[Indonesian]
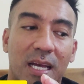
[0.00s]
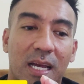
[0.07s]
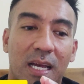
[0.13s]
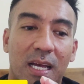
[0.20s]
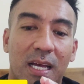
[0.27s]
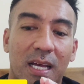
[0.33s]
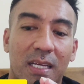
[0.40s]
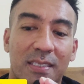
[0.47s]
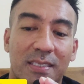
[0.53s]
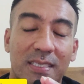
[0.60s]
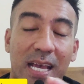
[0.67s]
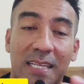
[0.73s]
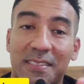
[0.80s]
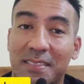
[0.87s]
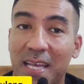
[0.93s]
ah, saat-saat uh,
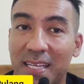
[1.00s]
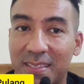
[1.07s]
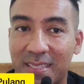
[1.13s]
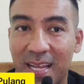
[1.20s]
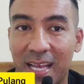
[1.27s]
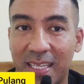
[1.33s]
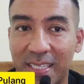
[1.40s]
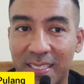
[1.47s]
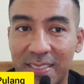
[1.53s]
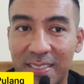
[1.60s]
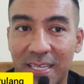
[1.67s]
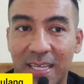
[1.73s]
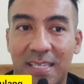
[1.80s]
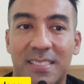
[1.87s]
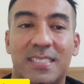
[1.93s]
saat -saat
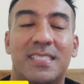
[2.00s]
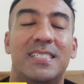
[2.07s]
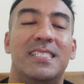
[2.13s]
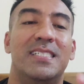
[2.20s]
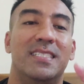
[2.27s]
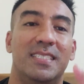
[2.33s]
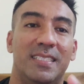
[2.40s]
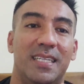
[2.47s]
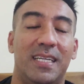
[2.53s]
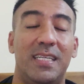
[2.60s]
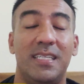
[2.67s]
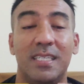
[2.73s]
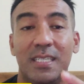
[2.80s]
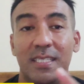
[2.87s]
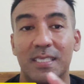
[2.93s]
terakhirnya Ya,
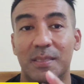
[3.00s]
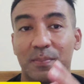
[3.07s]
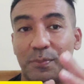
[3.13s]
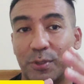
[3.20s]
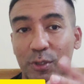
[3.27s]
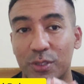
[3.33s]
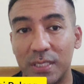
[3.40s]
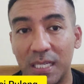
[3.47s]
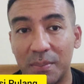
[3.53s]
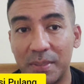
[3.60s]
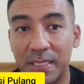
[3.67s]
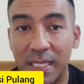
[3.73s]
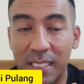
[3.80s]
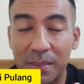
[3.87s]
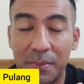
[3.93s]
program
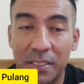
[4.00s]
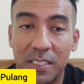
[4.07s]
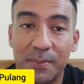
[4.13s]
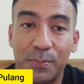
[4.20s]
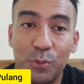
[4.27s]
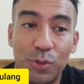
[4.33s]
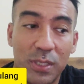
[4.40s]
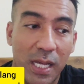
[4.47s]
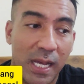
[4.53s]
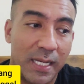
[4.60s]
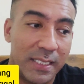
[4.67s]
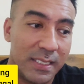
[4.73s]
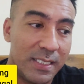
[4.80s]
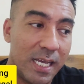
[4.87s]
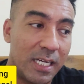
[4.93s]
rekalibrasi
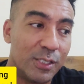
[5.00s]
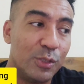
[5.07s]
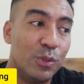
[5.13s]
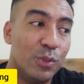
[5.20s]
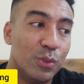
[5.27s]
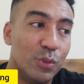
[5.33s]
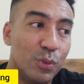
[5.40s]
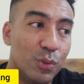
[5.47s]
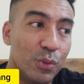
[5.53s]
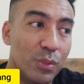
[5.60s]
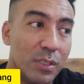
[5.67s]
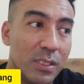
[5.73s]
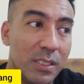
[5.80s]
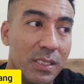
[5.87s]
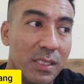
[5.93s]
pulang yang dulu
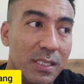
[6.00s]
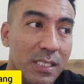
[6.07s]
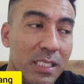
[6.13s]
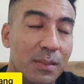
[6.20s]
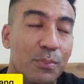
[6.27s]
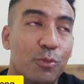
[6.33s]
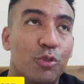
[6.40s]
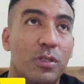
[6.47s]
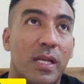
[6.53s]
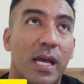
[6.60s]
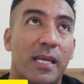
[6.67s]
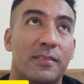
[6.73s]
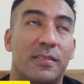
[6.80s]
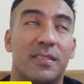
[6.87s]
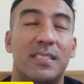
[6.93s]

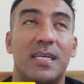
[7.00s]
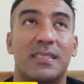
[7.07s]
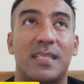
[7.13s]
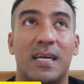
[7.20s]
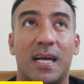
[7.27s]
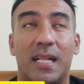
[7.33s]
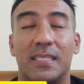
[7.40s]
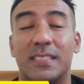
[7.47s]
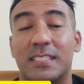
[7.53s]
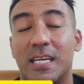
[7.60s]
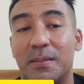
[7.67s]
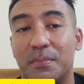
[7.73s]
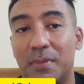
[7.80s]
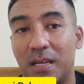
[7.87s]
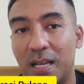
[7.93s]
dimulai sejak tanggal
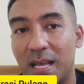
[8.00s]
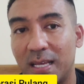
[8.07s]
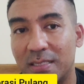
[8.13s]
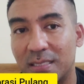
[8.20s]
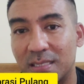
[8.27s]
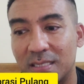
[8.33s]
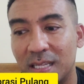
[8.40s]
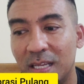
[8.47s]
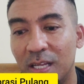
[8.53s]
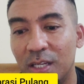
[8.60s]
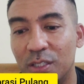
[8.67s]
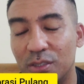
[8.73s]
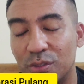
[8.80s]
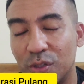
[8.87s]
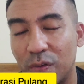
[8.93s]

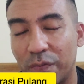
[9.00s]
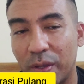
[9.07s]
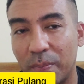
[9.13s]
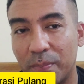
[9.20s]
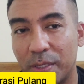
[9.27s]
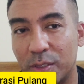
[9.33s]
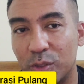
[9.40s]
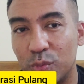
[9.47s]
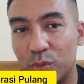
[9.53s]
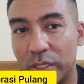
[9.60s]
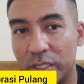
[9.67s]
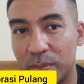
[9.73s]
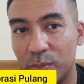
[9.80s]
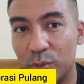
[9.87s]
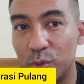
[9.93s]
16 November
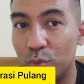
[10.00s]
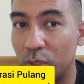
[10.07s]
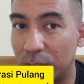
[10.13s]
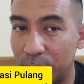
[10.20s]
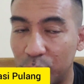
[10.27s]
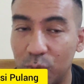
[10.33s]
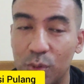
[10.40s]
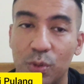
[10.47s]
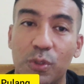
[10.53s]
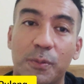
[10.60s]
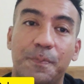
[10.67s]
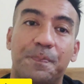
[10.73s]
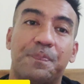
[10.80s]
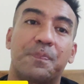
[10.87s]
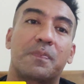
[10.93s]

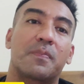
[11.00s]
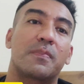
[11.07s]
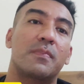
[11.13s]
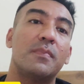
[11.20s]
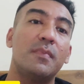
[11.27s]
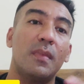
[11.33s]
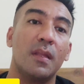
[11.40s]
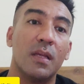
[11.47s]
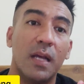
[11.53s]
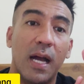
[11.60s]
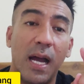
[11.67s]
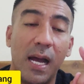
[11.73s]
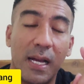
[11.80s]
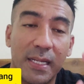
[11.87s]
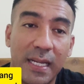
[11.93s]

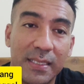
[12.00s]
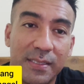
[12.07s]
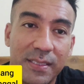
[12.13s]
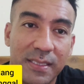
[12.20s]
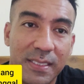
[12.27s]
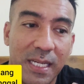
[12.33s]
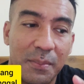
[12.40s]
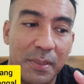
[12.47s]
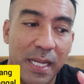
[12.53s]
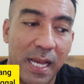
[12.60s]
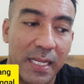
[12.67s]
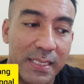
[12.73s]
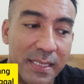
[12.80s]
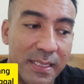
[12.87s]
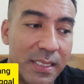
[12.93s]
2020 akan segera
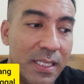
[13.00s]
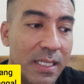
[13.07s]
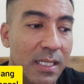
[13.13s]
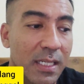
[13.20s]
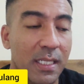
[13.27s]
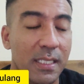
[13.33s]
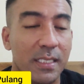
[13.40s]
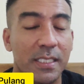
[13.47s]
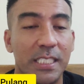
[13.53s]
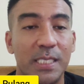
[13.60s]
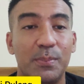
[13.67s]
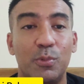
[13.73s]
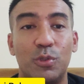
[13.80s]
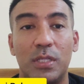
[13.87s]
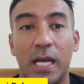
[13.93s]
berakhir
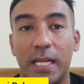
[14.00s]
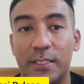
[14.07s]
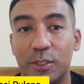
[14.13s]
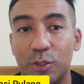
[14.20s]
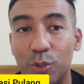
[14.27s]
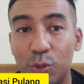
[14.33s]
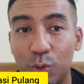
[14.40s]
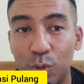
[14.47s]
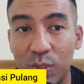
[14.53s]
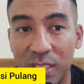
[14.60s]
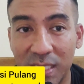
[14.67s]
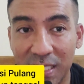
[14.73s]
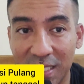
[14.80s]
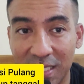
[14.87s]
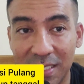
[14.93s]
di bulan
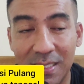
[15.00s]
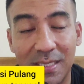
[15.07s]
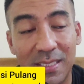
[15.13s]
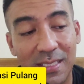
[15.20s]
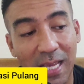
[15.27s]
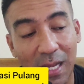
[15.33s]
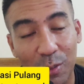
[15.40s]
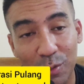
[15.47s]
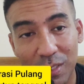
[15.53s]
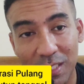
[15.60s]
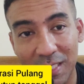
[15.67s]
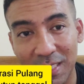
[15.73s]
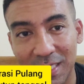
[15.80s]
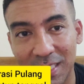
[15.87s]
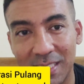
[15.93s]
Juni tahun
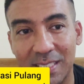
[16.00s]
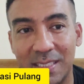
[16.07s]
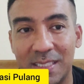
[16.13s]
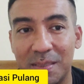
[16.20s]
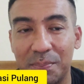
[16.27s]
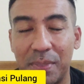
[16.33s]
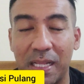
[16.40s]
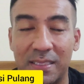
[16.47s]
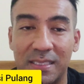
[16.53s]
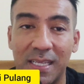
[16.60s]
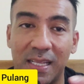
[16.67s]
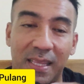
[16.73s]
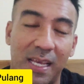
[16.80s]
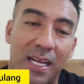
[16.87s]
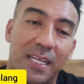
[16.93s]
ini,
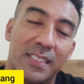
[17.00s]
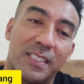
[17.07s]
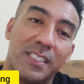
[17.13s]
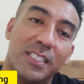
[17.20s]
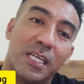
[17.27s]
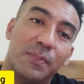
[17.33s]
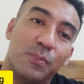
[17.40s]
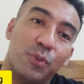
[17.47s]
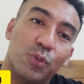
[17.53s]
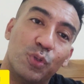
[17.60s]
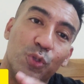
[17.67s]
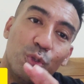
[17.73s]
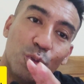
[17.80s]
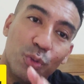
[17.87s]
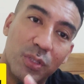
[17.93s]
tepatnya tanggal 30
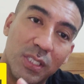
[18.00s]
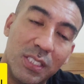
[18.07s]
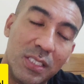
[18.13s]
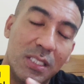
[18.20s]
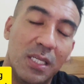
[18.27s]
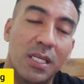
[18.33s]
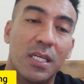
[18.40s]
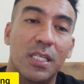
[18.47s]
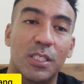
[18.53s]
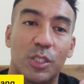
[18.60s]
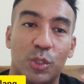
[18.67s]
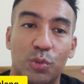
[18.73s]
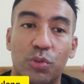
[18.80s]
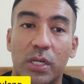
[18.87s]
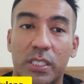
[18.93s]
Juni
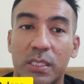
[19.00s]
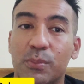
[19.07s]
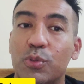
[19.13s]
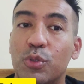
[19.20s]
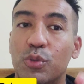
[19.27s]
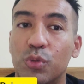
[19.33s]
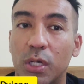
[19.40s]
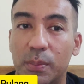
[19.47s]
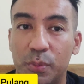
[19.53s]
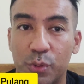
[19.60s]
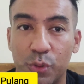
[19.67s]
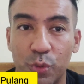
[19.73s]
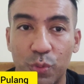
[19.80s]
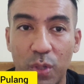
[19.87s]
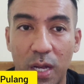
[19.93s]

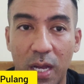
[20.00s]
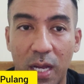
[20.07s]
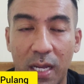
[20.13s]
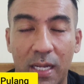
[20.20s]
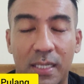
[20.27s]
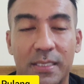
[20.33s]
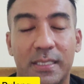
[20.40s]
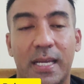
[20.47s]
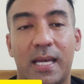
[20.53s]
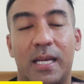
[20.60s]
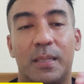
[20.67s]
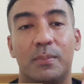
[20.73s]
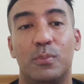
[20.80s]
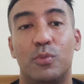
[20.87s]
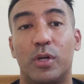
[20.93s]
2022. Nah,
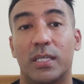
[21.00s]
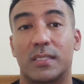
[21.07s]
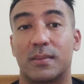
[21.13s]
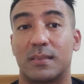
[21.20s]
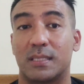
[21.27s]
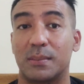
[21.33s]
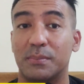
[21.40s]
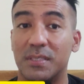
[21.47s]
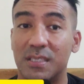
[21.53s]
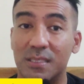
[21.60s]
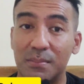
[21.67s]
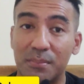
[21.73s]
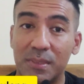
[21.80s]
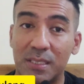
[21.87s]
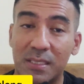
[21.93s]
buat
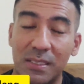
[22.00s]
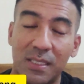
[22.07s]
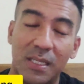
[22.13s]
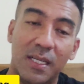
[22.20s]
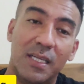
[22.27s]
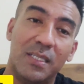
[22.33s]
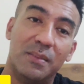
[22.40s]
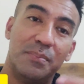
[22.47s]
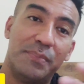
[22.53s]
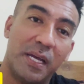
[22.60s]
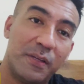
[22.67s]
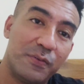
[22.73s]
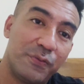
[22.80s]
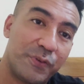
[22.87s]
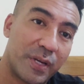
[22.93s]
teman-teman
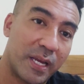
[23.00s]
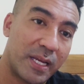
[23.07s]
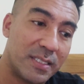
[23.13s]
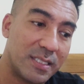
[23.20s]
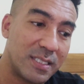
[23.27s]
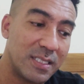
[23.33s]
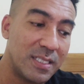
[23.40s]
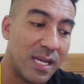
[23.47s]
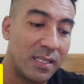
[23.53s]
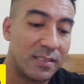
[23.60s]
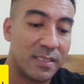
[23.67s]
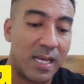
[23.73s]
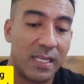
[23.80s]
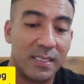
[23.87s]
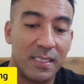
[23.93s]
my friends yang
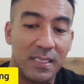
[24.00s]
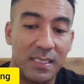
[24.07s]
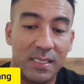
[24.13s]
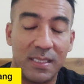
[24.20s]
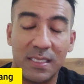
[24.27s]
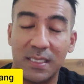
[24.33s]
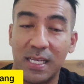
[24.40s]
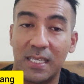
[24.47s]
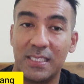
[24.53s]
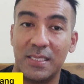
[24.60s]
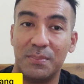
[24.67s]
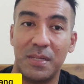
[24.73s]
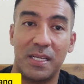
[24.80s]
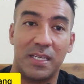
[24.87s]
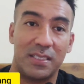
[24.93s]
saat ini tinggal di
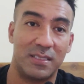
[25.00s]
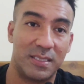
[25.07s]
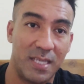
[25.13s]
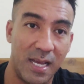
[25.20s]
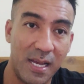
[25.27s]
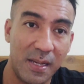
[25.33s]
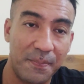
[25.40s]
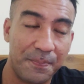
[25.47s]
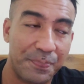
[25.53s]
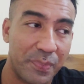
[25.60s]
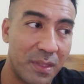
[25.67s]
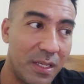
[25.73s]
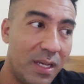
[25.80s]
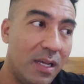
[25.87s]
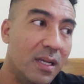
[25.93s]
Malaysia
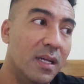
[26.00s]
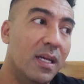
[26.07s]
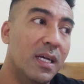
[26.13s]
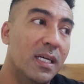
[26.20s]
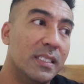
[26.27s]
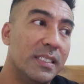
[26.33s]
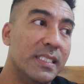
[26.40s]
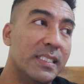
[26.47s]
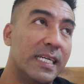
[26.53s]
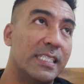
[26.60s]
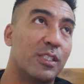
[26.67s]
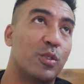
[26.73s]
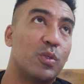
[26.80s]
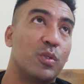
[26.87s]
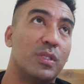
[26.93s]
ya dengan
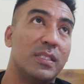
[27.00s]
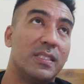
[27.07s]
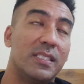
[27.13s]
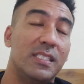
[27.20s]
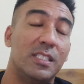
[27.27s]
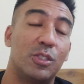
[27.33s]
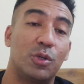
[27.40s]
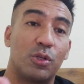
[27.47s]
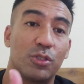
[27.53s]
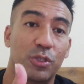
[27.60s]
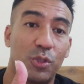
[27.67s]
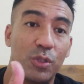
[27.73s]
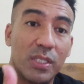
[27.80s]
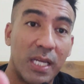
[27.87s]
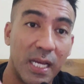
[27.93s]
kondisi
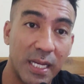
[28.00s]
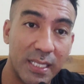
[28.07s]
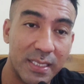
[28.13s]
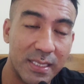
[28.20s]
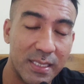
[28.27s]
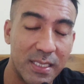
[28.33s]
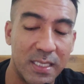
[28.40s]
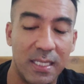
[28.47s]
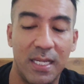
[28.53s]
kosongan,